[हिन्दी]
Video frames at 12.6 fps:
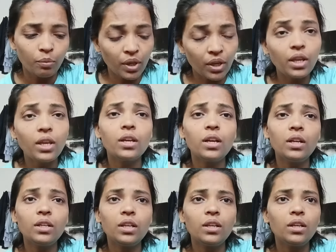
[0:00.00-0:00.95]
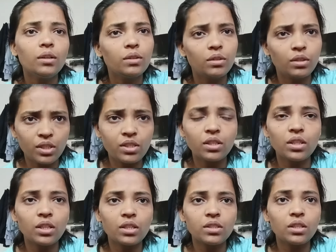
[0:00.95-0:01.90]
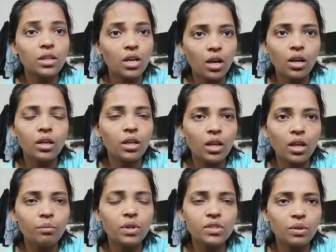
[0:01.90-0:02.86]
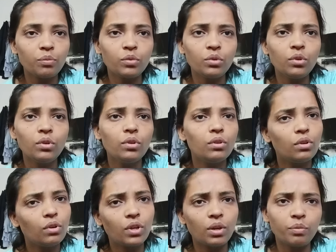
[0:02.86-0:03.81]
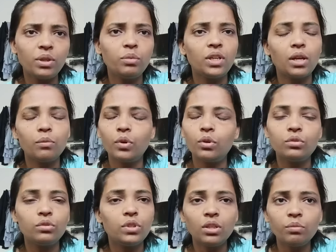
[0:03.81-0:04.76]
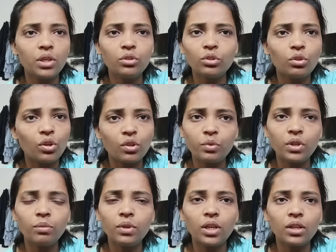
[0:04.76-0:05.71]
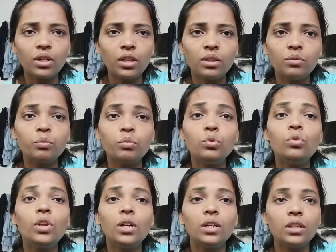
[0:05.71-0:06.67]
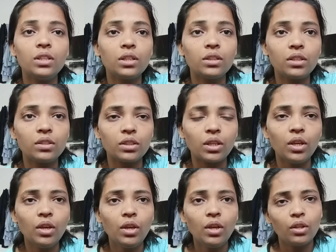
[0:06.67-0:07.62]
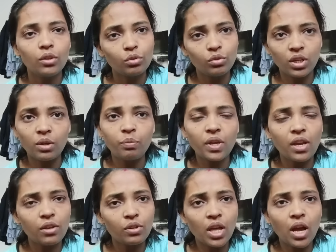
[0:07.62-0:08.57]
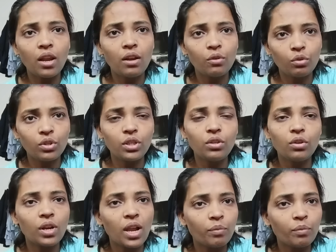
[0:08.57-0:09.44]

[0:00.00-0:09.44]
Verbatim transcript: फिर एक घंटे किसी तरह से खाना खिलाए मैं सबको और अपने भी खाए बहुत दिन भर जो तो हॉस्पिटल में रह के ना एकदम से भूख लग गई थी अंदर से तो घर पे आई दाल रोटी और